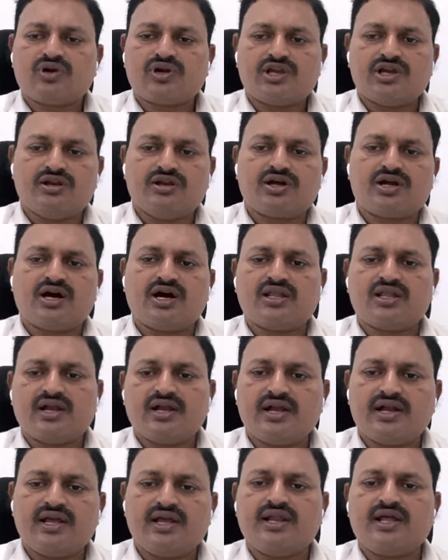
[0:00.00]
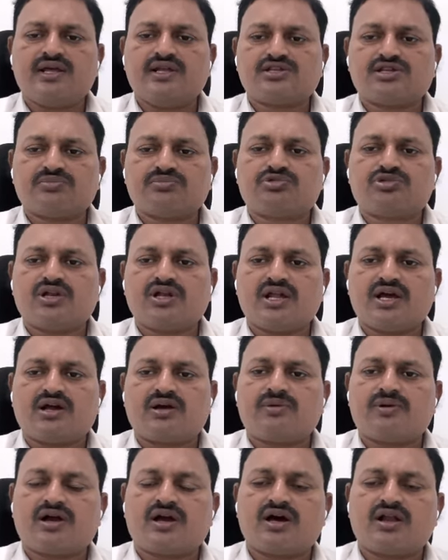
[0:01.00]
ఒక ఇల్లు కాదండి నేను చెప్తున్న
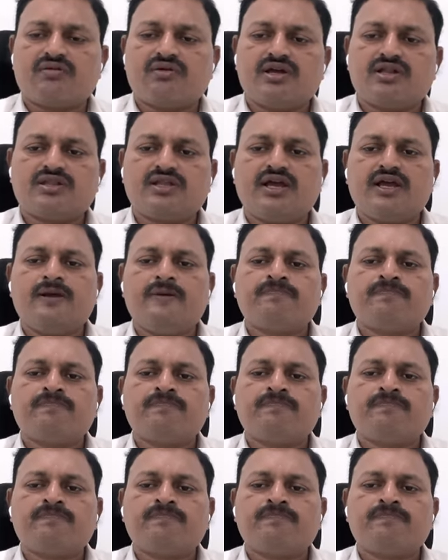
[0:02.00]
లెక్క ప్రకారం అయితే